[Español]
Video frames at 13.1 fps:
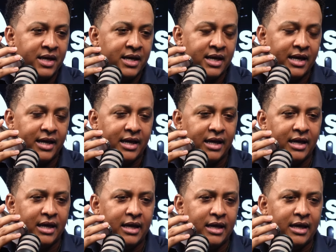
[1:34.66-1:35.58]
Sí.
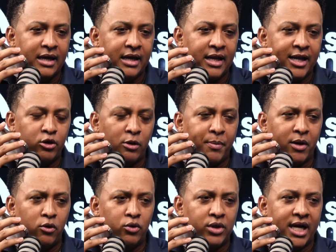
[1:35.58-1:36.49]
Y le estoy
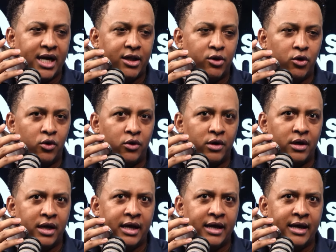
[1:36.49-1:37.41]
preguntando,
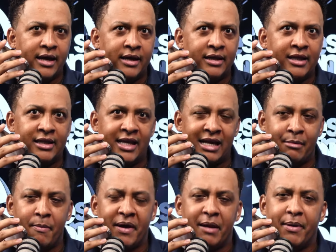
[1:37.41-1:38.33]
eh, te
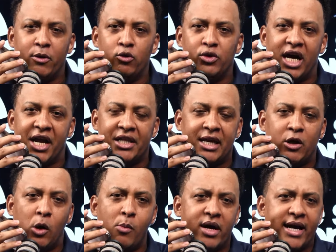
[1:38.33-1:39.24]
llamé para preguntarte,
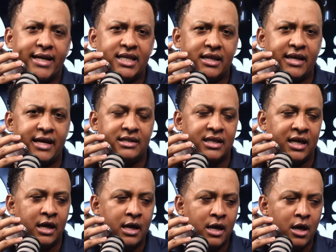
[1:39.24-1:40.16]
¿cómo que se
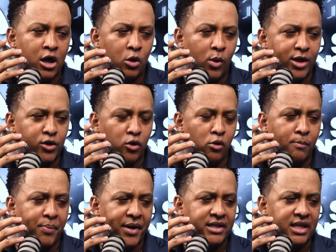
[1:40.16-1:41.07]
dice cuando
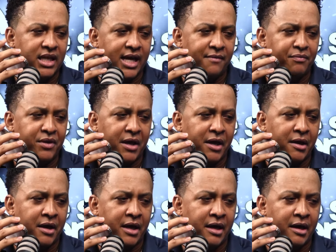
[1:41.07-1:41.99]
un
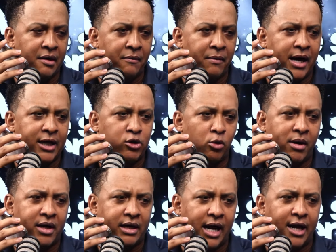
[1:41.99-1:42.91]
presidente eh, va a
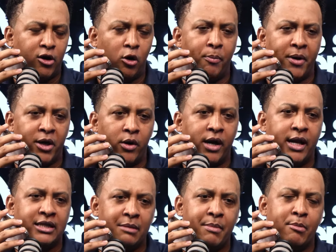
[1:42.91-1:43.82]
tomar cargo, pero él
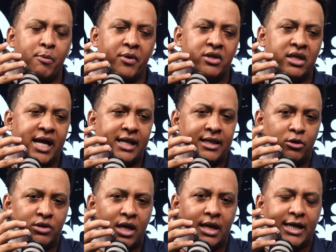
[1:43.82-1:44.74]
es el mismo presidente?
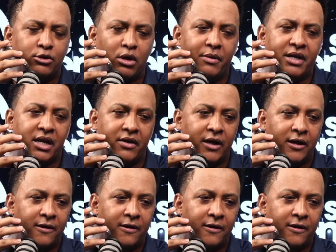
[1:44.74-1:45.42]
O sea, el caso de Abinader.